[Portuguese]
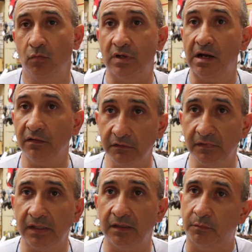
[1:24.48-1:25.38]
O carro eles não
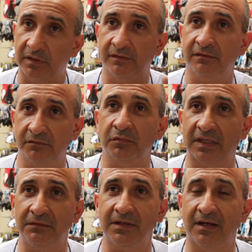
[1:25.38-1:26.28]
queriam, porque eles
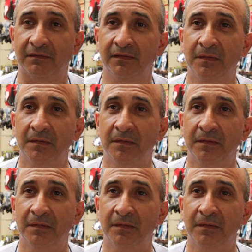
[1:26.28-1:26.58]
soltaram o carro